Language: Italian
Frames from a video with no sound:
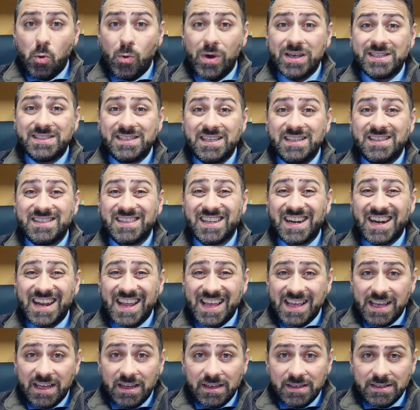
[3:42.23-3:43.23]
Questi
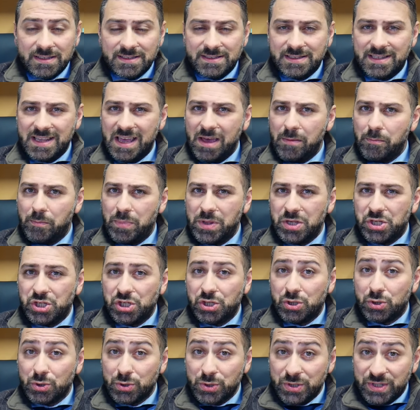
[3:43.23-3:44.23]
tre
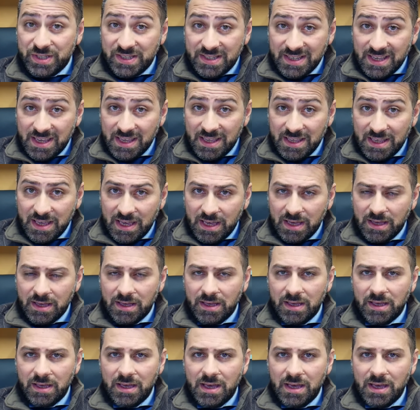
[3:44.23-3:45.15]
semplici consigli